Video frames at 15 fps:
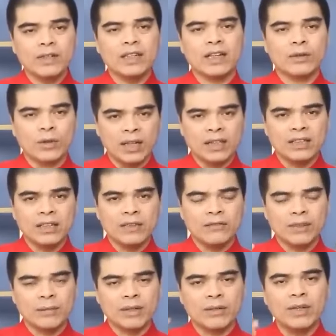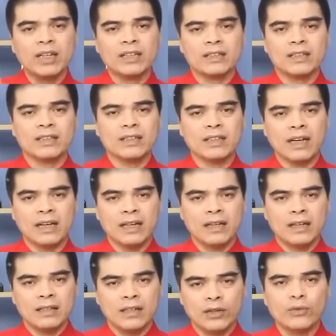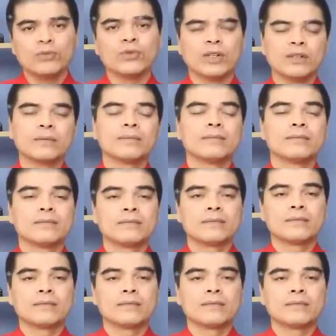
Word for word: quý vị để nổi lên nhé và mặt có hình thì để để úp xuống